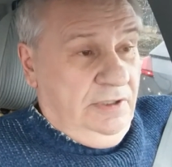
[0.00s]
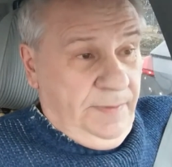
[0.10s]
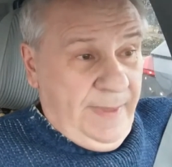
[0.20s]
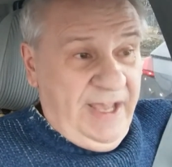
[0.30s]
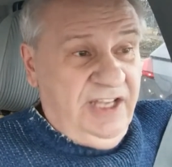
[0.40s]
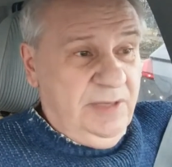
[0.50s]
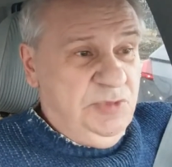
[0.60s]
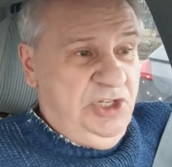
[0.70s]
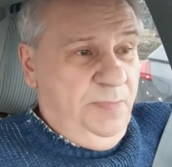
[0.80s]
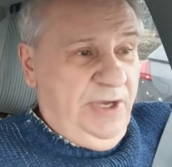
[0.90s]
На этом
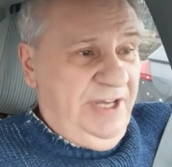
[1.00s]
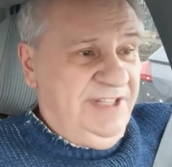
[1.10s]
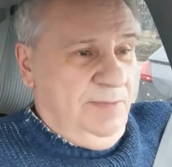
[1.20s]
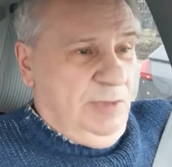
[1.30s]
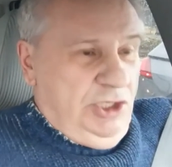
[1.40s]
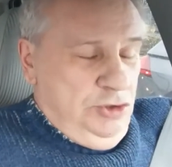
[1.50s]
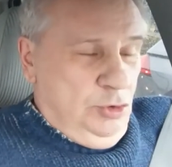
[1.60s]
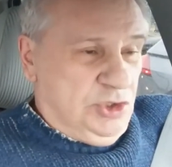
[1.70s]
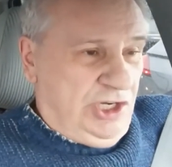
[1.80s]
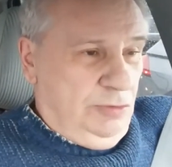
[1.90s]
чемпионате
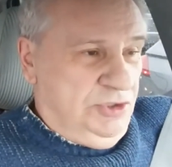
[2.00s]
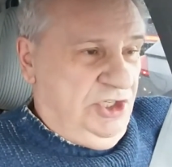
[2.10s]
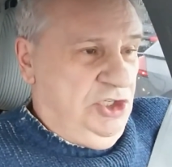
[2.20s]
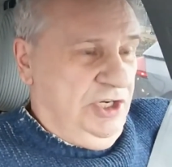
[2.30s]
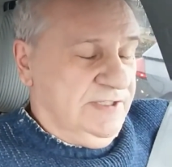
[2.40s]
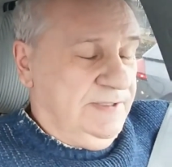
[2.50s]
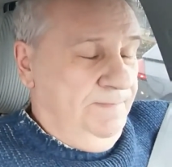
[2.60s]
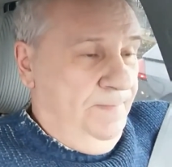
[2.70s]
молодежка вот сейчас,